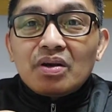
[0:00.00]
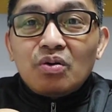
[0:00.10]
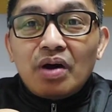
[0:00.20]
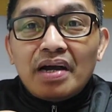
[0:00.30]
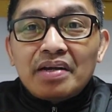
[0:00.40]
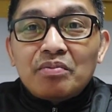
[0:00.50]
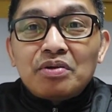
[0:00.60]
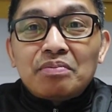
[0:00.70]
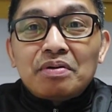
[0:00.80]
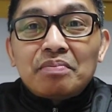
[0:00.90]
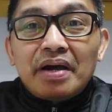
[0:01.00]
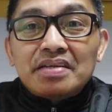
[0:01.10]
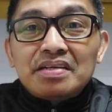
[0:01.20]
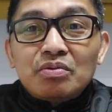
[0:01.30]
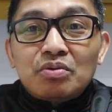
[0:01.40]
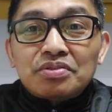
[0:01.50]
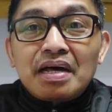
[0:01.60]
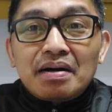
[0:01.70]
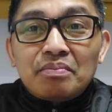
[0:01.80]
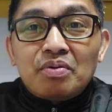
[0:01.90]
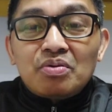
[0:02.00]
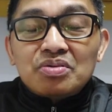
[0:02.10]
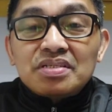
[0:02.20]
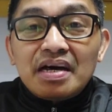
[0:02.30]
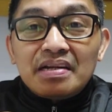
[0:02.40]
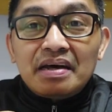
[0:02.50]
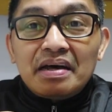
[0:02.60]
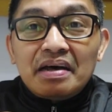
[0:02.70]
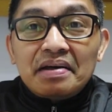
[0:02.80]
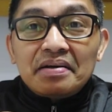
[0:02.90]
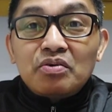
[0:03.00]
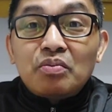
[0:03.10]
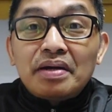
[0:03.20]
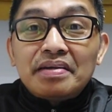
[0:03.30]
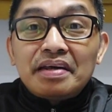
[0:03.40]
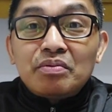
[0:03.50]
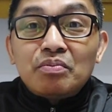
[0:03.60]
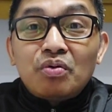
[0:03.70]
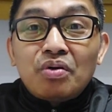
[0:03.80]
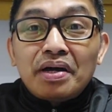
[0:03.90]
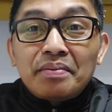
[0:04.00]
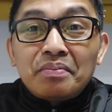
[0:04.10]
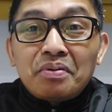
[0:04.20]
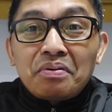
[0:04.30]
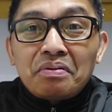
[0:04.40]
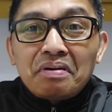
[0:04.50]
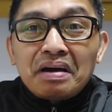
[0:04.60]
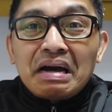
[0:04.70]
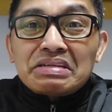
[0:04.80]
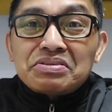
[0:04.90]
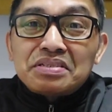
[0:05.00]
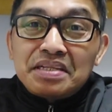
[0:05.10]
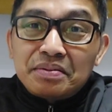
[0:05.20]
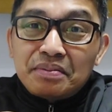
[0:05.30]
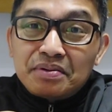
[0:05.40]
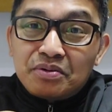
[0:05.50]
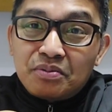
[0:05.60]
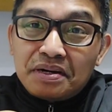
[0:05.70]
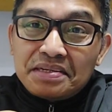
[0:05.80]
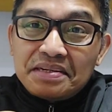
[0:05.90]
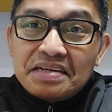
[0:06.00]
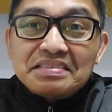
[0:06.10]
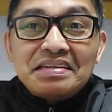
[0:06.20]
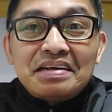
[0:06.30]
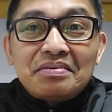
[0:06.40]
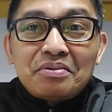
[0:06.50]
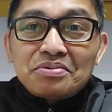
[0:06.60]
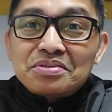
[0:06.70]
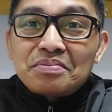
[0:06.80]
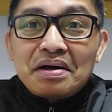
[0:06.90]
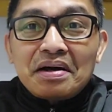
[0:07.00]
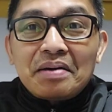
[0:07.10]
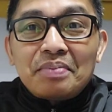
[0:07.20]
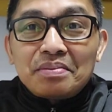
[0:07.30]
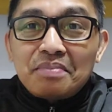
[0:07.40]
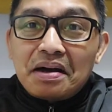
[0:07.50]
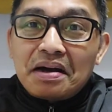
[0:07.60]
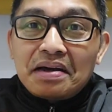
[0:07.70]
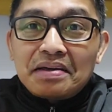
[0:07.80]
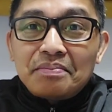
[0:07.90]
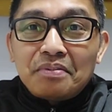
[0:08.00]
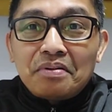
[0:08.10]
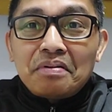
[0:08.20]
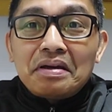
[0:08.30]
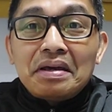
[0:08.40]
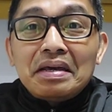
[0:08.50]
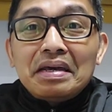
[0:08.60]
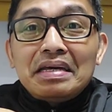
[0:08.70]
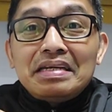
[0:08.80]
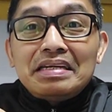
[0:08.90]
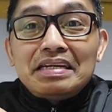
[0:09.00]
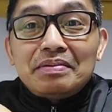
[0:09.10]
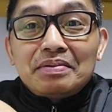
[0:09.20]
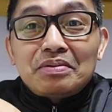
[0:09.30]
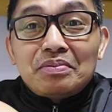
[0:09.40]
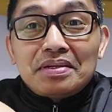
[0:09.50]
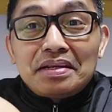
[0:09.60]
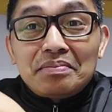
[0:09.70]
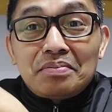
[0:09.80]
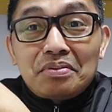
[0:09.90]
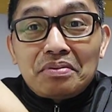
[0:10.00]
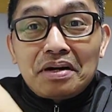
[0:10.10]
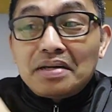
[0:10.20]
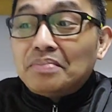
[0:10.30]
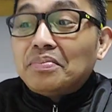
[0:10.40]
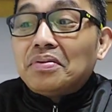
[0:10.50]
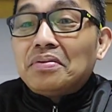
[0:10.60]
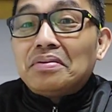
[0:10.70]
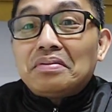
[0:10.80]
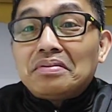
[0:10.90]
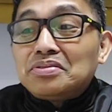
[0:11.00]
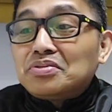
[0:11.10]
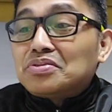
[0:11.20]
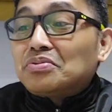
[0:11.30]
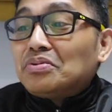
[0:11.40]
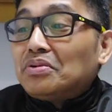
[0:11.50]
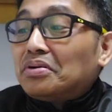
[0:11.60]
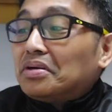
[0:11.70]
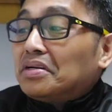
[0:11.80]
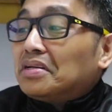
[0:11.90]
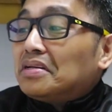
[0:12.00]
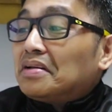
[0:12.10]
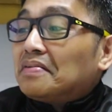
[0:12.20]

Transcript: kung ayaw mo na magbayad ng utang mo, sana gumanda yung buhay mo. Kaso hindi naman gumanda. Tinanong ko sa mga kapitbahay mo. Hindi naman gumanda yung buhay mo. Diyos ko Lord.